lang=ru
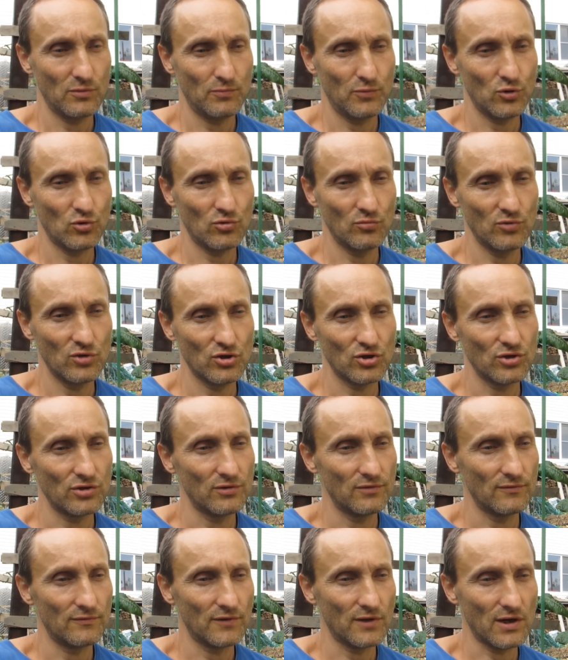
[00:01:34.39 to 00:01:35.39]
Потом я
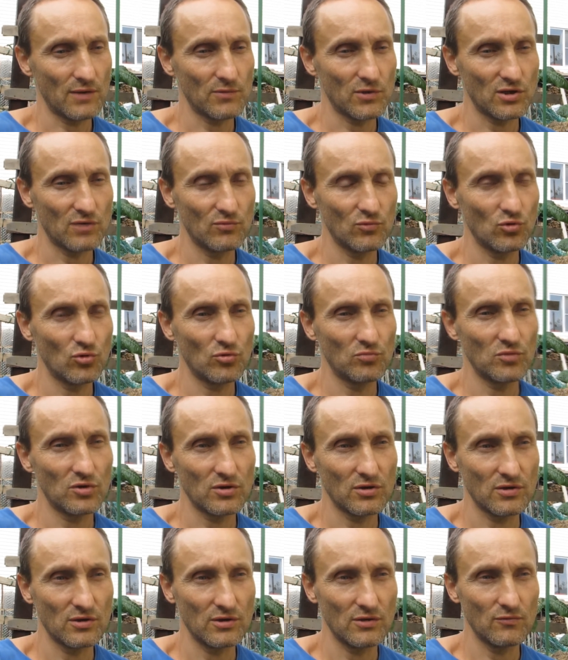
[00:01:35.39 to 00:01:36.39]
жил в каменном
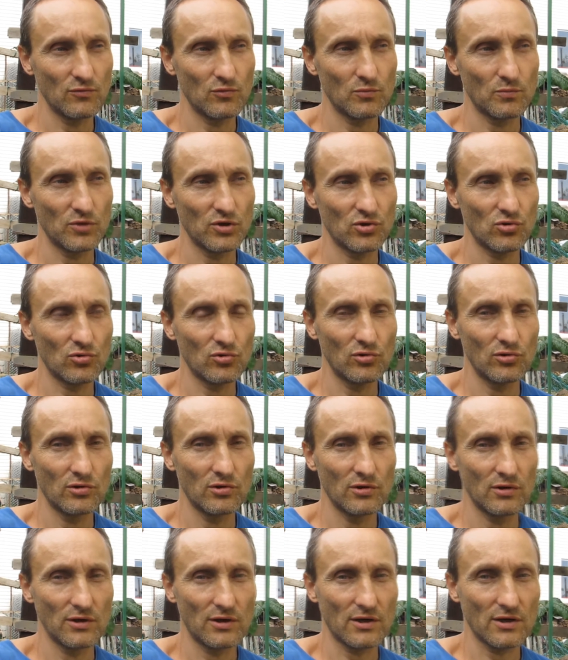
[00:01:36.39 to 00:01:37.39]
доме. И вот построил
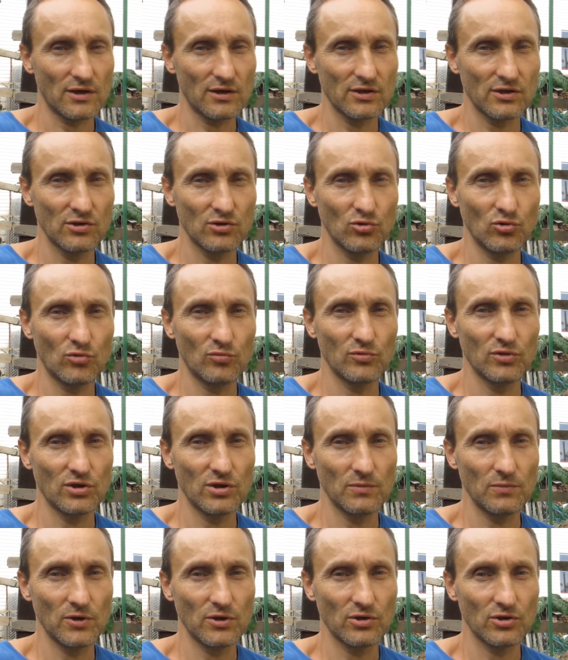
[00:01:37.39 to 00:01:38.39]
каркасный дом, и
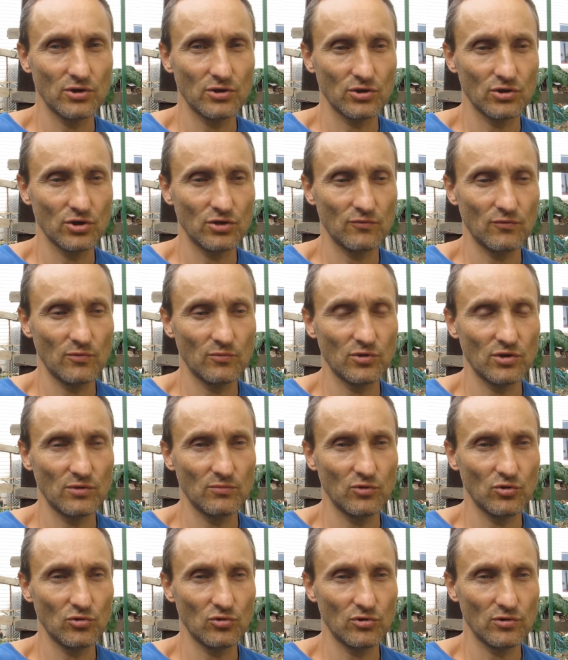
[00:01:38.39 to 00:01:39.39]
теперь живем
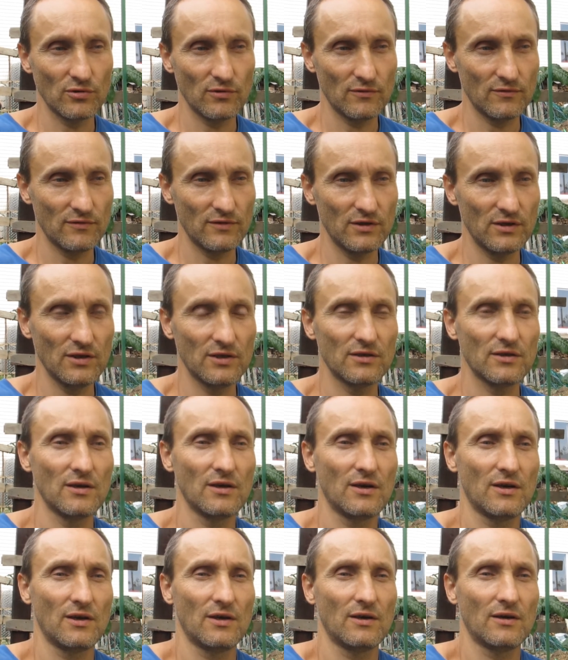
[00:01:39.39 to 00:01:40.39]
семьей здесь.
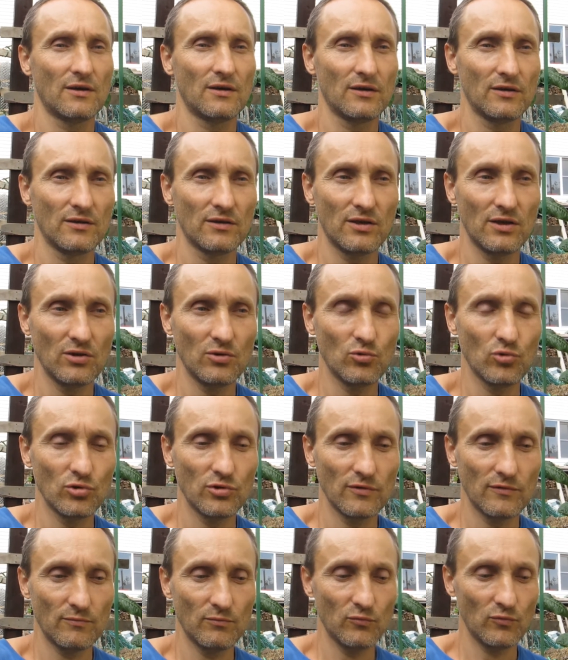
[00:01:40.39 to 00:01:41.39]
Три
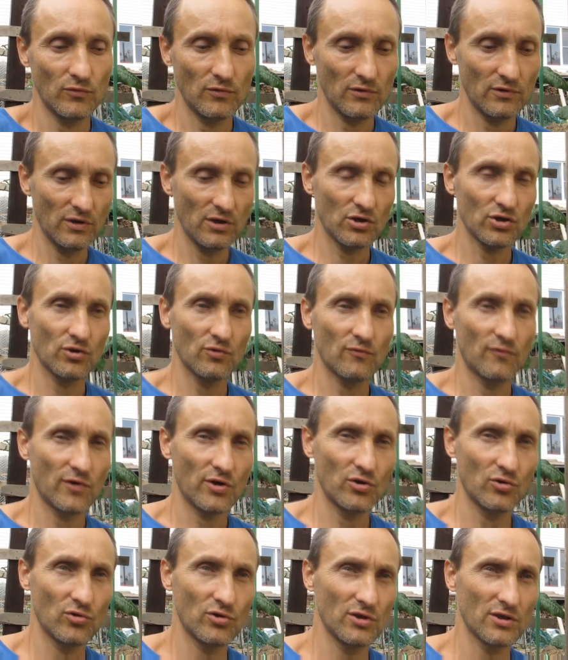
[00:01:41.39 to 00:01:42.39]
года. Я жил в
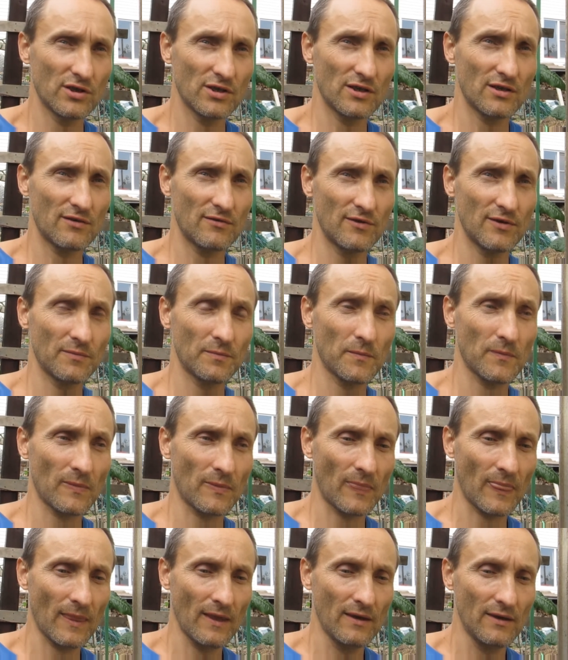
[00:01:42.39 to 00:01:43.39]
районе церкви.
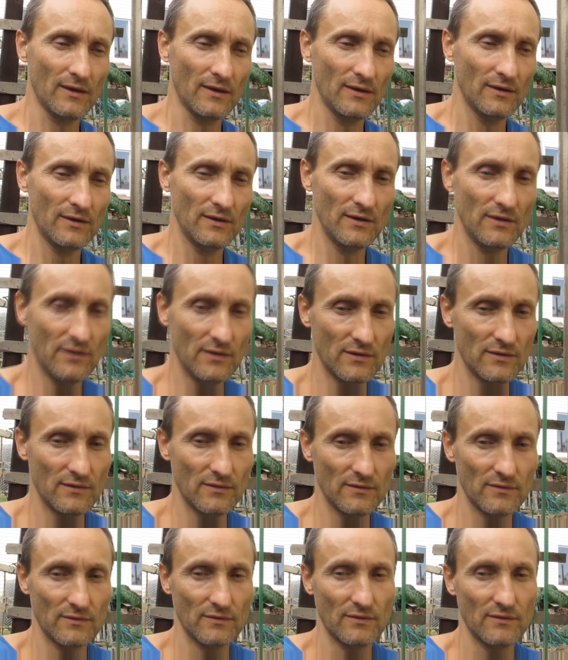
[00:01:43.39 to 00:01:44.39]

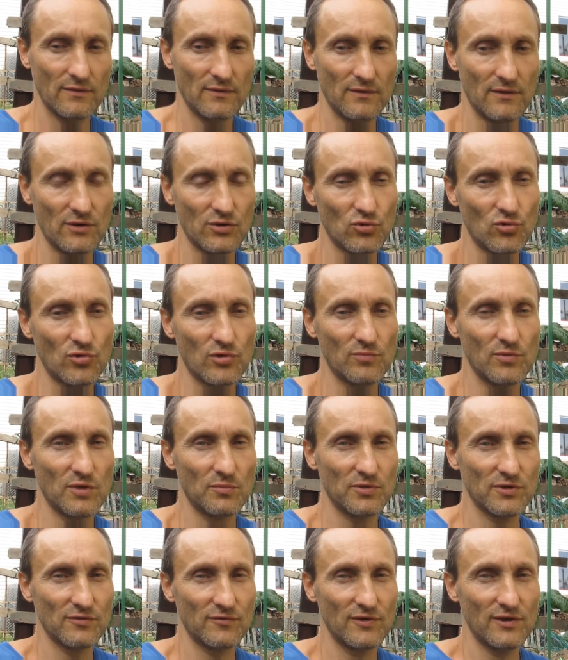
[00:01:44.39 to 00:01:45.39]
И, насколько
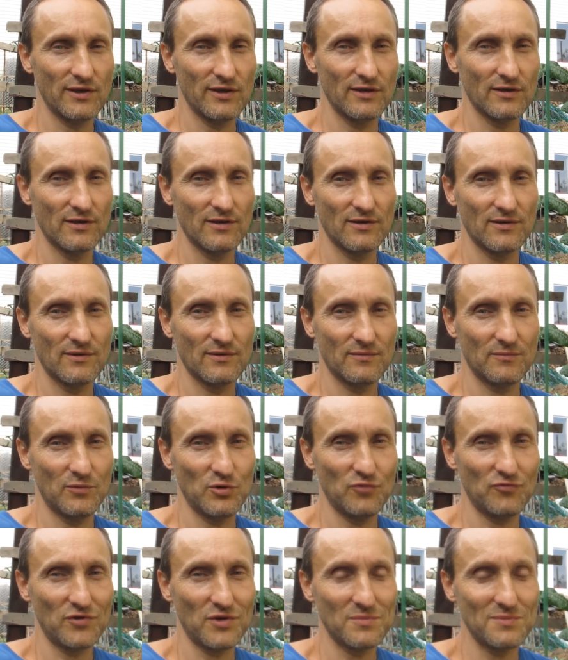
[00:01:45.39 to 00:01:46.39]
мне позволяет
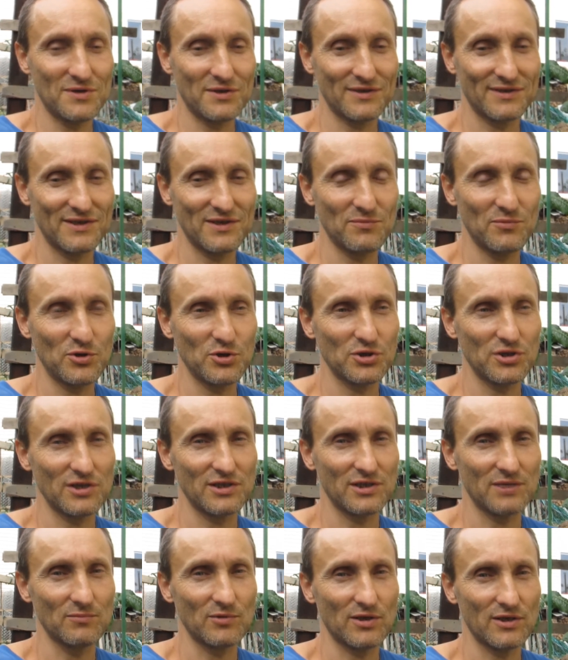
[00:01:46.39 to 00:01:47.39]
мое время, занимаюсь
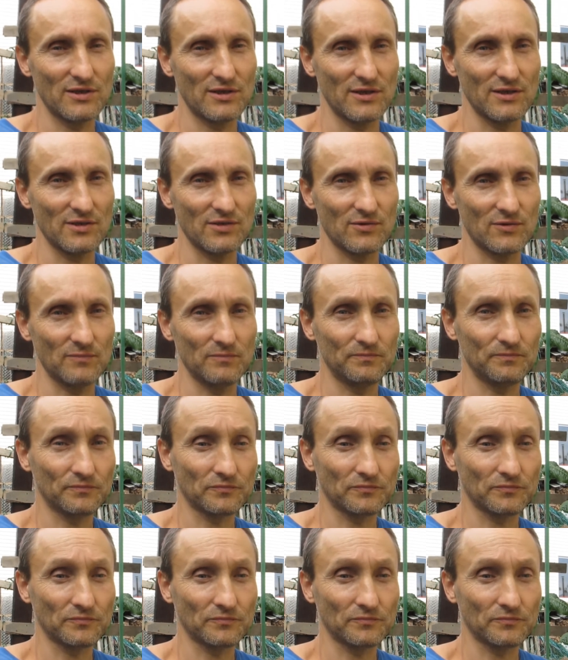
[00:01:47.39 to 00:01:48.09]
сельским хозяйством.